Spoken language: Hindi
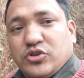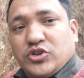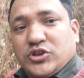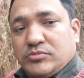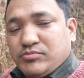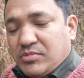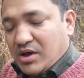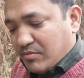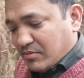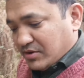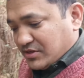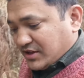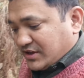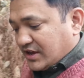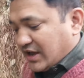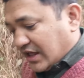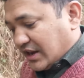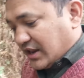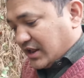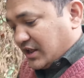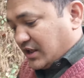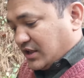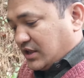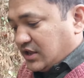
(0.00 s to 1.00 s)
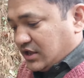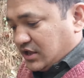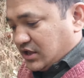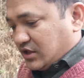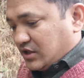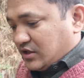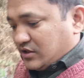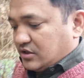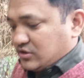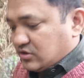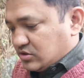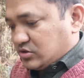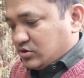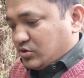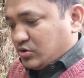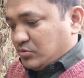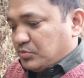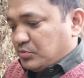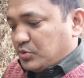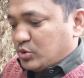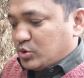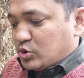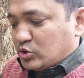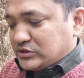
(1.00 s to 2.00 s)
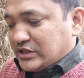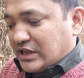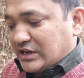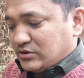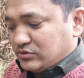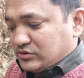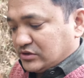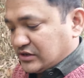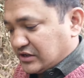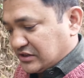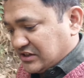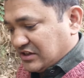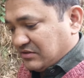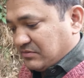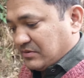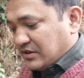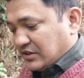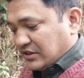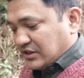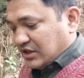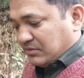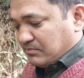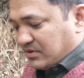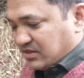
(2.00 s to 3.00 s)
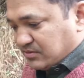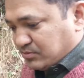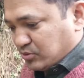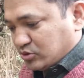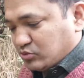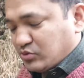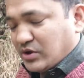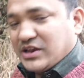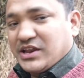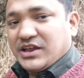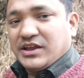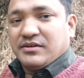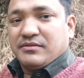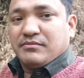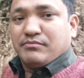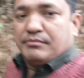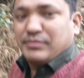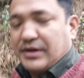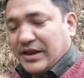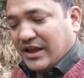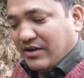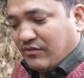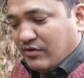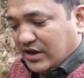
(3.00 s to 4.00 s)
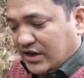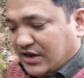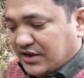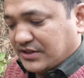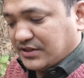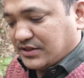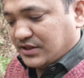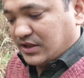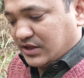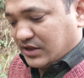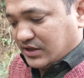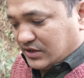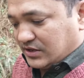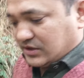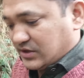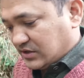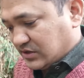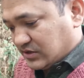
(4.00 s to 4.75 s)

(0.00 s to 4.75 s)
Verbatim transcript: दोस्तों मामा जी कह रहे हैं कि जो भ्यूल होता है ना उससे रस्सी बनती है मजबूत वाली बढ़िया वाली रस्सी